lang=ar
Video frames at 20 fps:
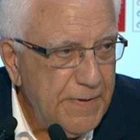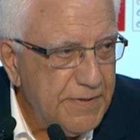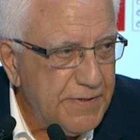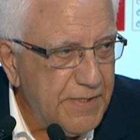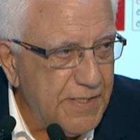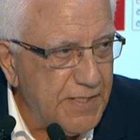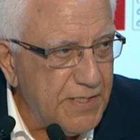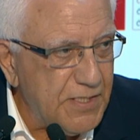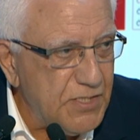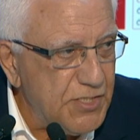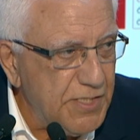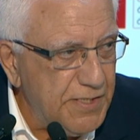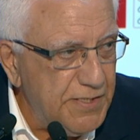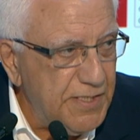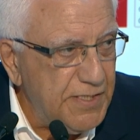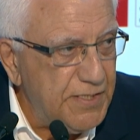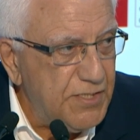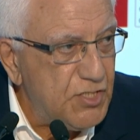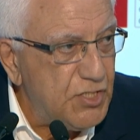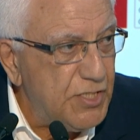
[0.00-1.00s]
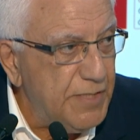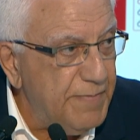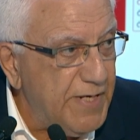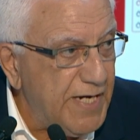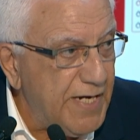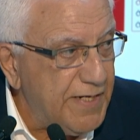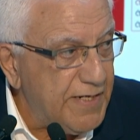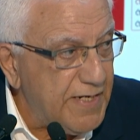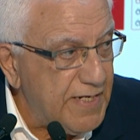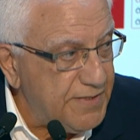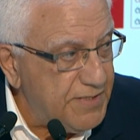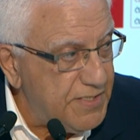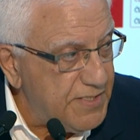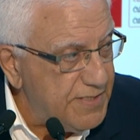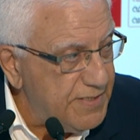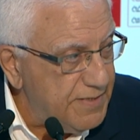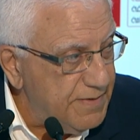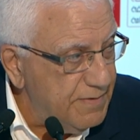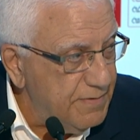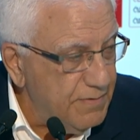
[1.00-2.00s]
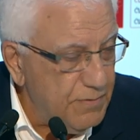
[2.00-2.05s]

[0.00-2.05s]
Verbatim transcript: الطريق الجديد اجتماع رادس